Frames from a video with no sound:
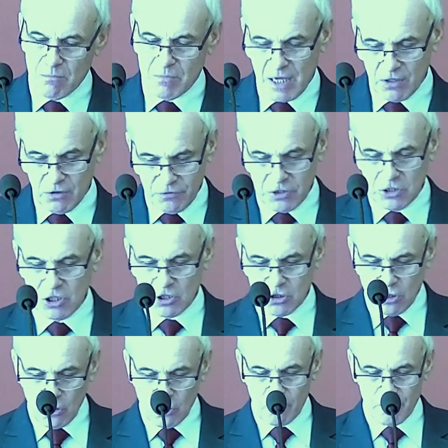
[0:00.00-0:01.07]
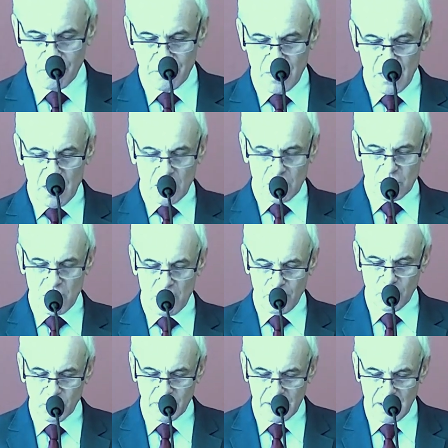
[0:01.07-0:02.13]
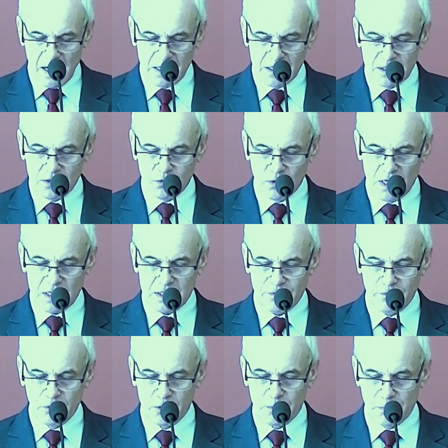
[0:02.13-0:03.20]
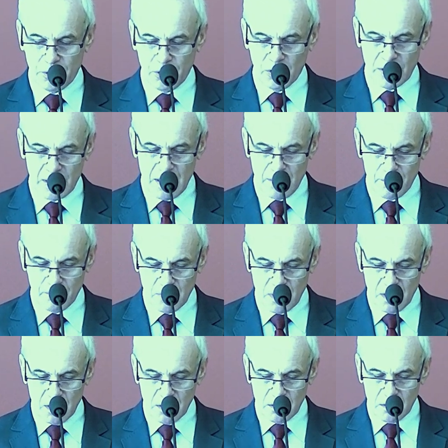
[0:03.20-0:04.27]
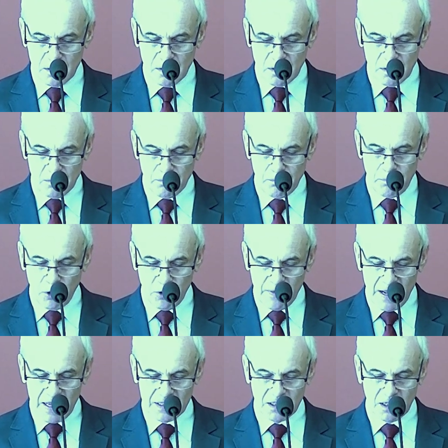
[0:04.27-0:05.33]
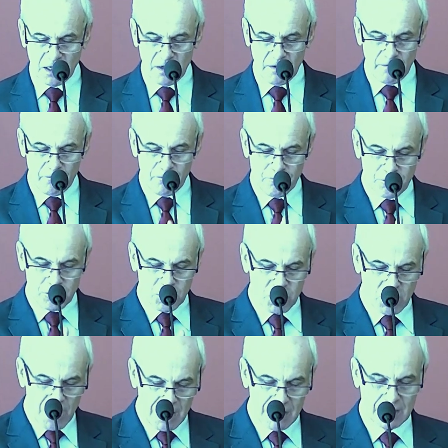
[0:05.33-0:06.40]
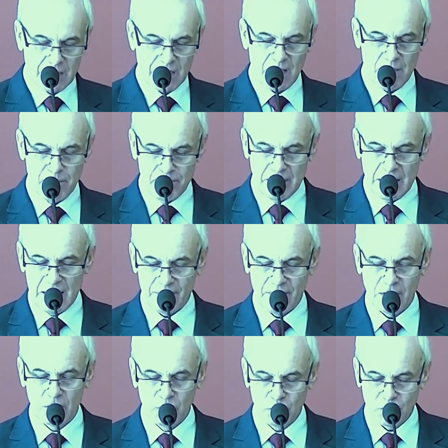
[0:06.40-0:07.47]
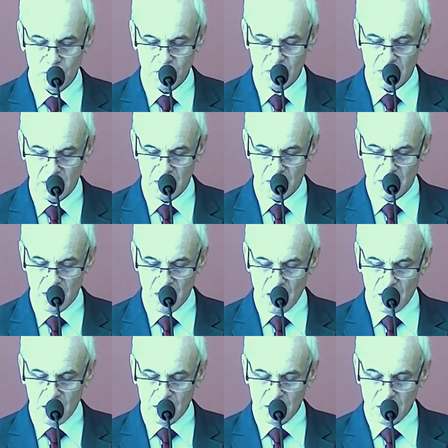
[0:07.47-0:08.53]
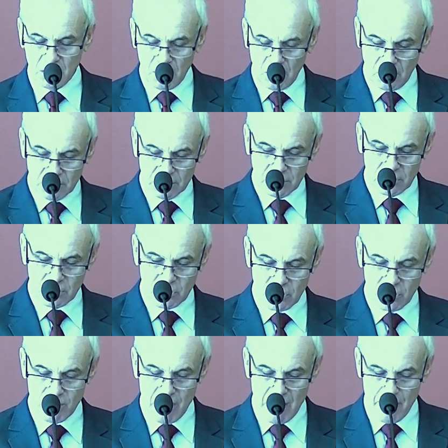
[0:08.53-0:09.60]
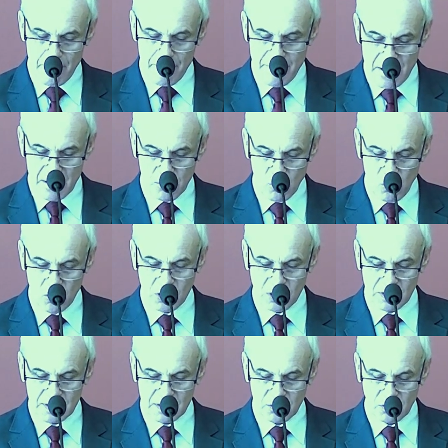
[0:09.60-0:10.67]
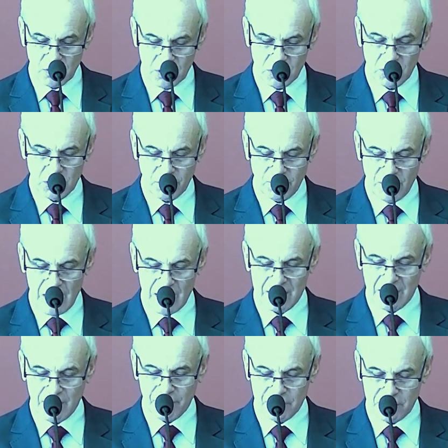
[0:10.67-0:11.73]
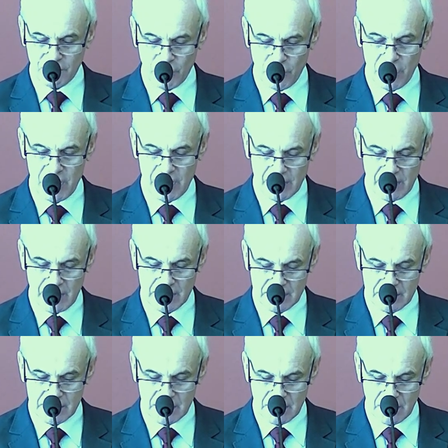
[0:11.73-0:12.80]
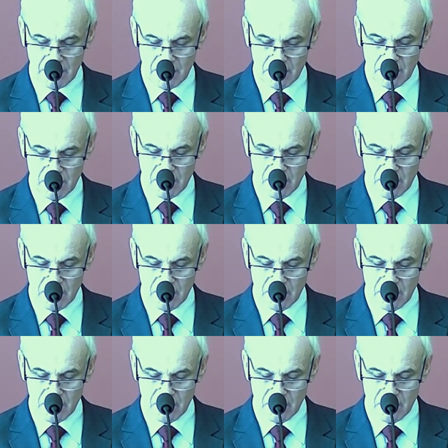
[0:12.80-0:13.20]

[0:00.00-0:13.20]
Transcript: Mianowicie to, że Bóg realizuje swój program ponad wszelkie plany ludzkie i On trzyma berło historii świata w swojej ręce.